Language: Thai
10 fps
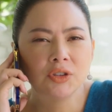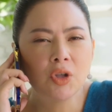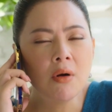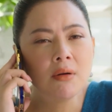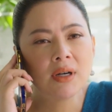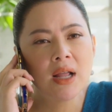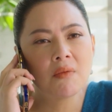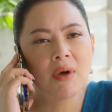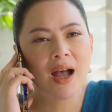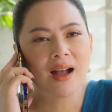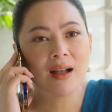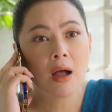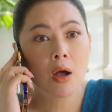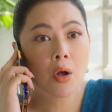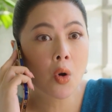ต้องเรียกว่า
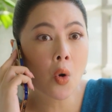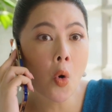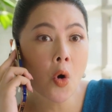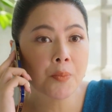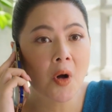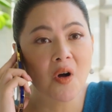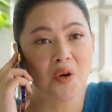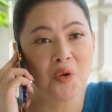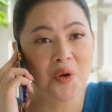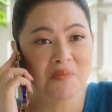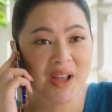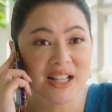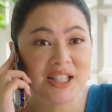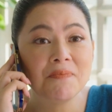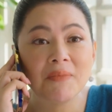โคตรพ่อโคตรแม่
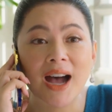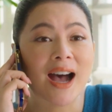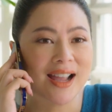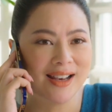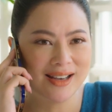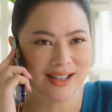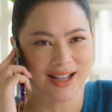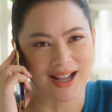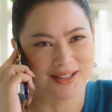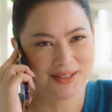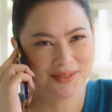ชิบหายเลยล่ะค่ะ